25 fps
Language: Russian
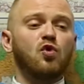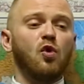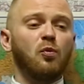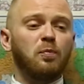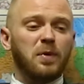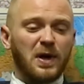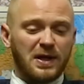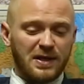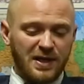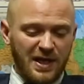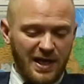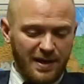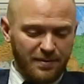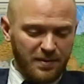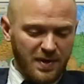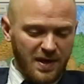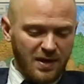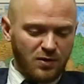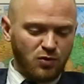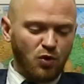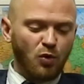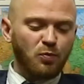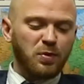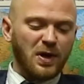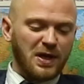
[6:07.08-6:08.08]
Куплен, им,
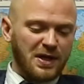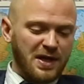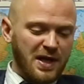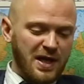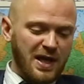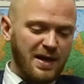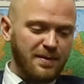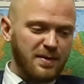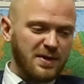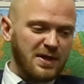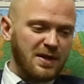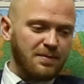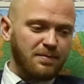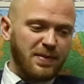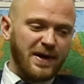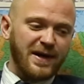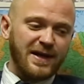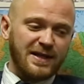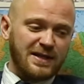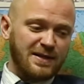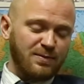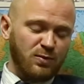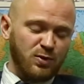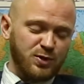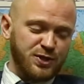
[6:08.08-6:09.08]
купленный именно по
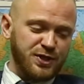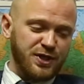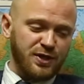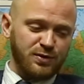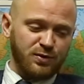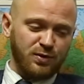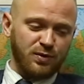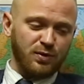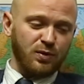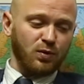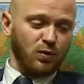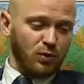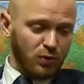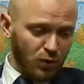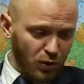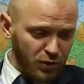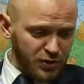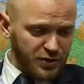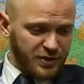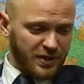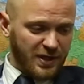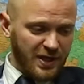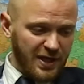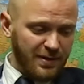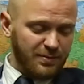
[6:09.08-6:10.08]
этому чеку,
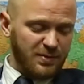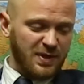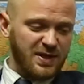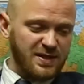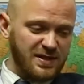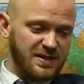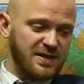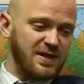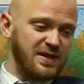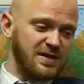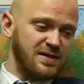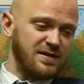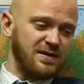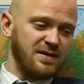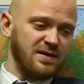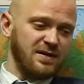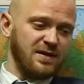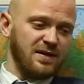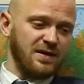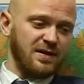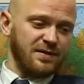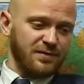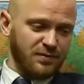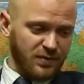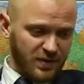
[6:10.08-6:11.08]
уложен именно здесь.
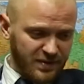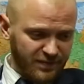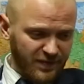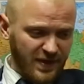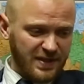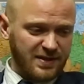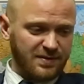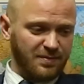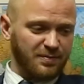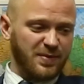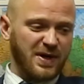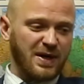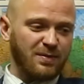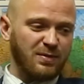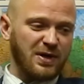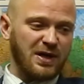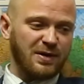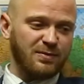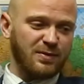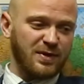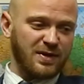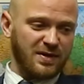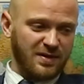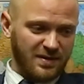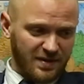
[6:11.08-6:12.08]
Согласен. Вот в этом
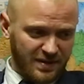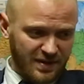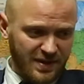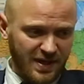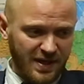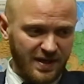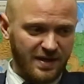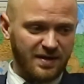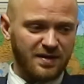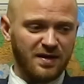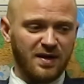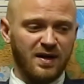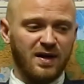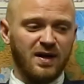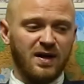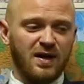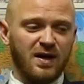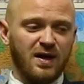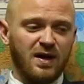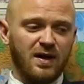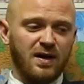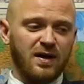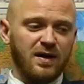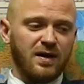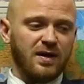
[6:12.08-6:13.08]
проблема. Да.
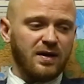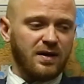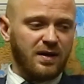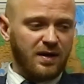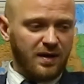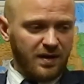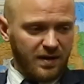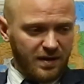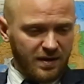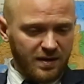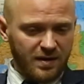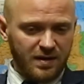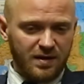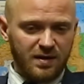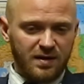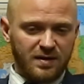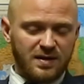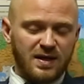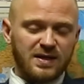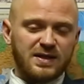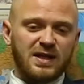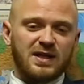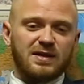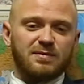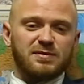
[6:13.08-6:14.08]
Согласен. И э,
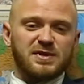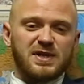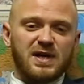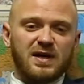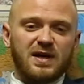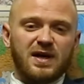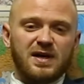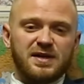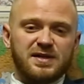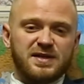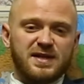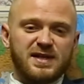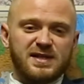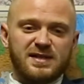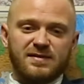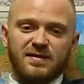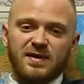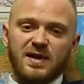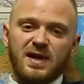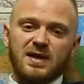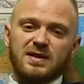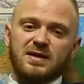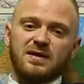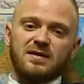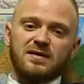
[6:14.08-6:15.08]
когда нам заказчики
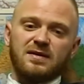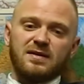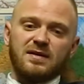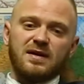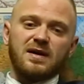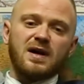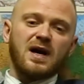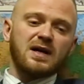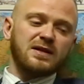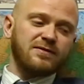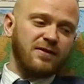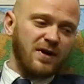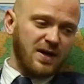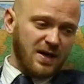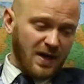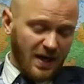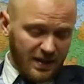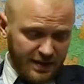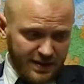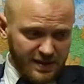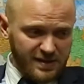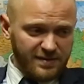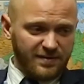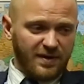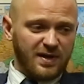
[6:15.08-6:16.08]
звонят, и
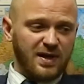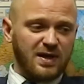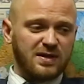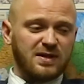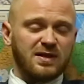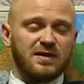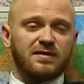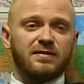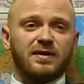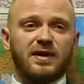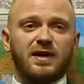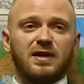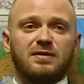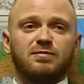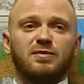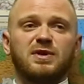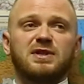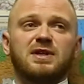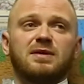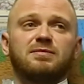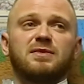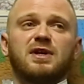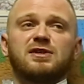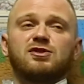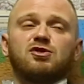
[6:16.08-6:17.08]
адвокаты звонят и говорят, мы
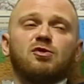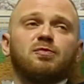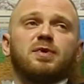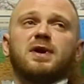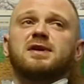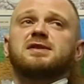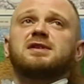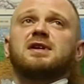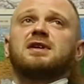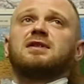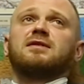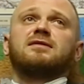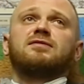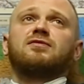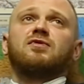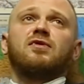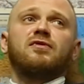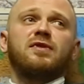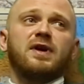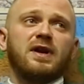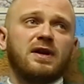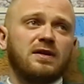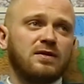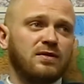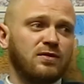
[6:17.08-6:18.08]
там на 100%
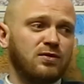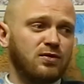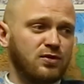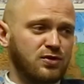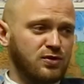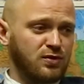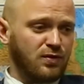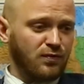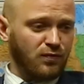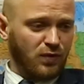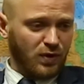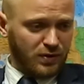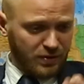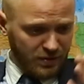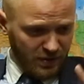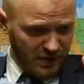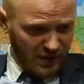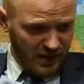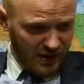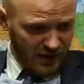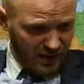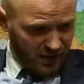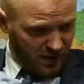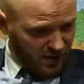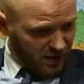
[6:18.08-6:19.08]
уверены, то, что вот
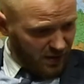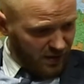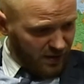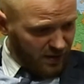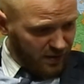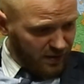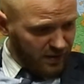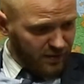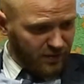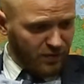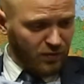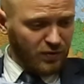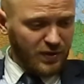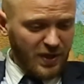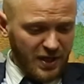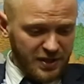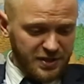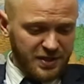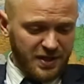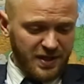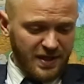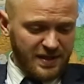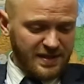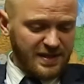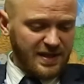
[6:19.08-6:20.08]
у нас
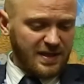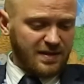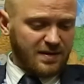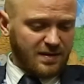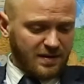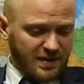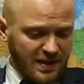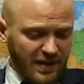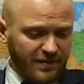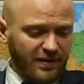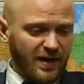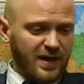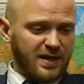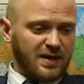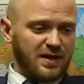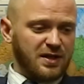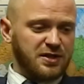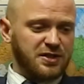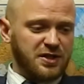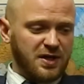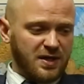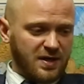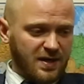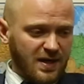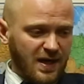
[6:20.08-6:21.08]
же есть товарный
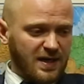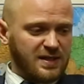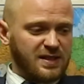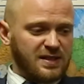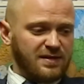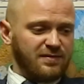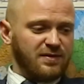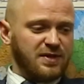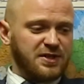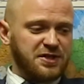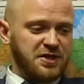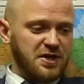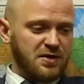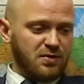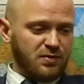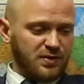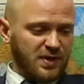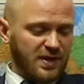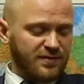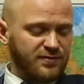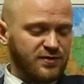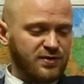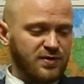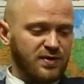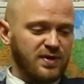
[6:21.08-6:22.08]
чек, кассовый чек, у
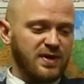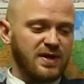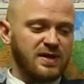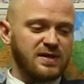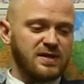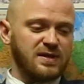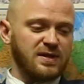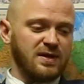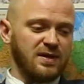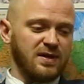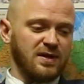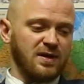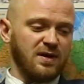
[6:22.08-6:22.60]
нас все есть.